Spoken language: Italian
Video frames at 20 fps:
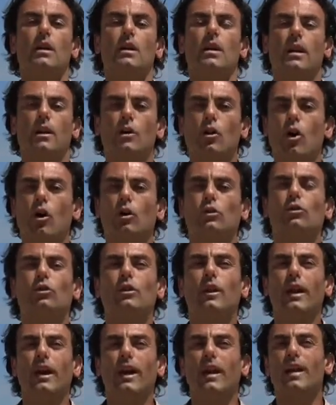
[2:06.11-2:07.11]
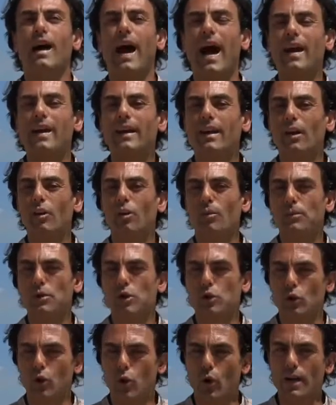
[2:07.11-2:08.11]
Ricordo che anche lo
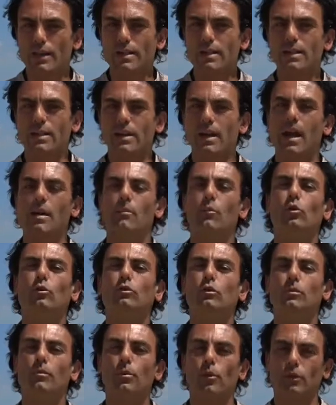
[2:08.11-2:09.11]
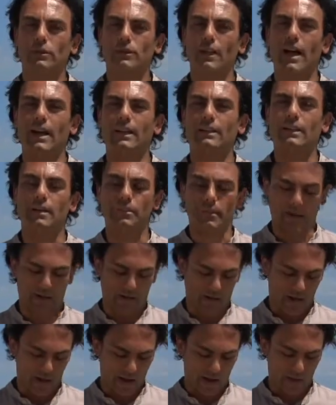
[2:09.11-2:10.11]
psoas è molto importante
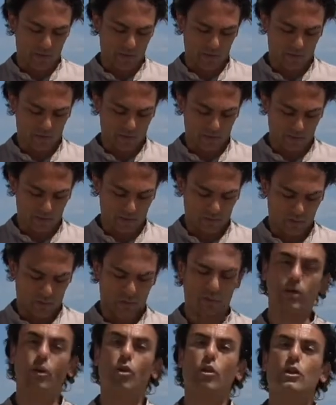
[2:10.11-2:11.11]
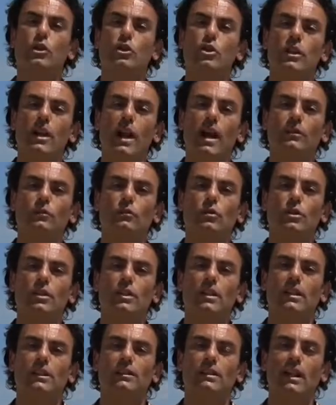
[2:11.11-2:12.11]
perché
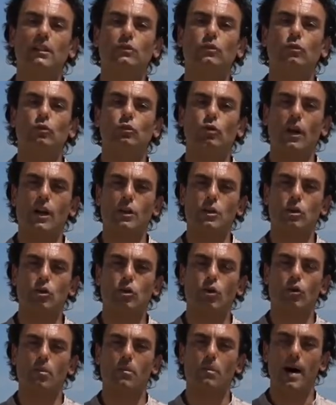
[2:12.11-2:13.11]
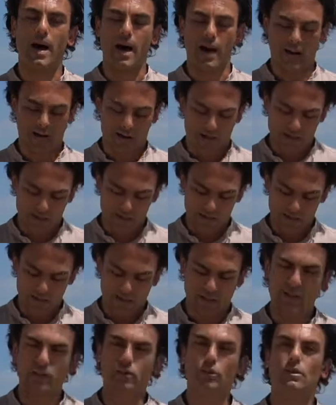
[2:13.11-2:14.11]
originandosi nel tratto toracico lombare e
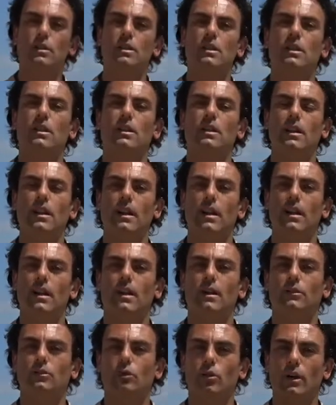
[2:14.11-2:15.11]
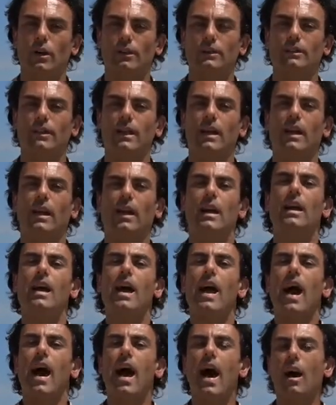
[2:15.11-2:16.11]
inserendosi nel trocantere
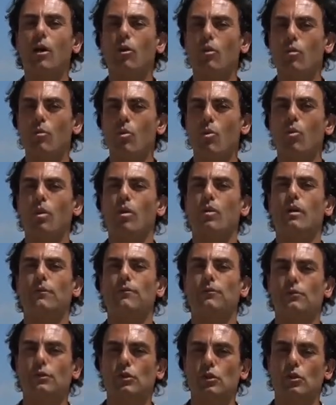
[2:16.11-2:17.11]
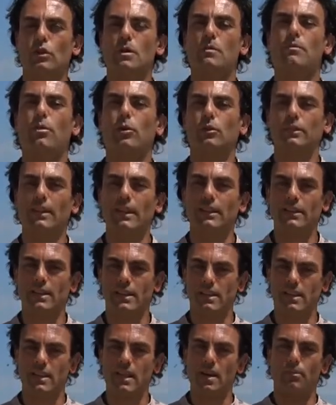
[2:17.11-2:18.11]
ha comunque una funzione importante
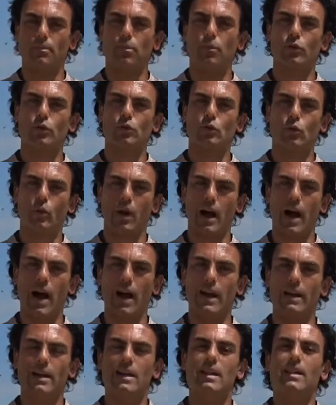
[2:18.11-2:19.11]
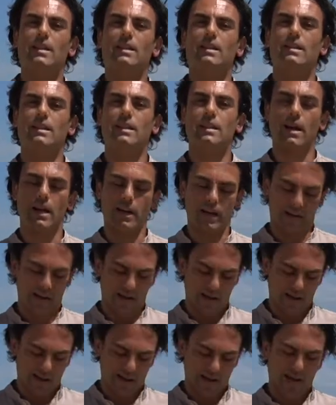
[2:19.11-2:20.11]
sia posturale sia
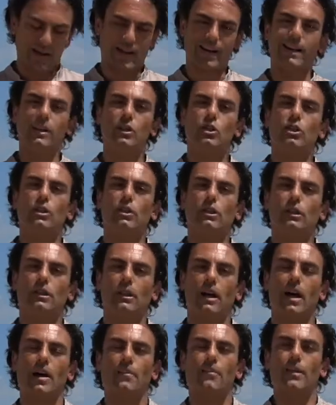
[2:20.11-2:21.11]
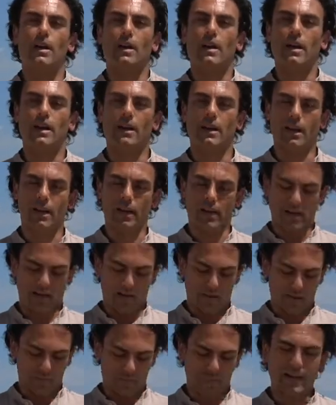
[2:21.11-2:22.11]
nella rigidità e
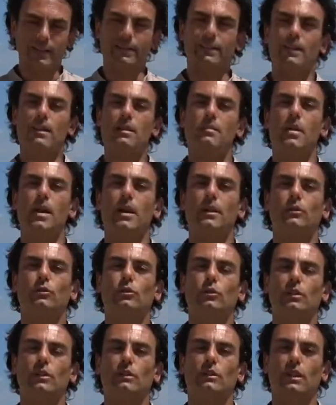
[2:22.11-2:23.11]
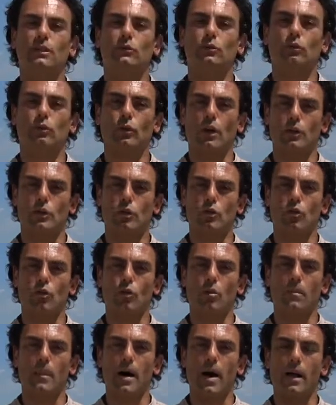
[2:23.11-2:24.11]
nel mantenimento del tratto toracico
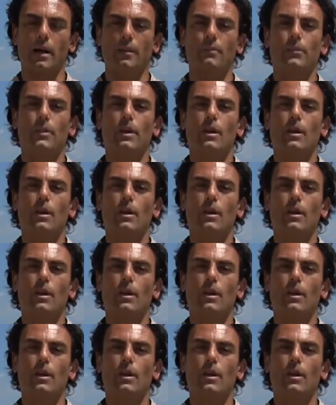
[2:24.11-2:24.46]
lombare.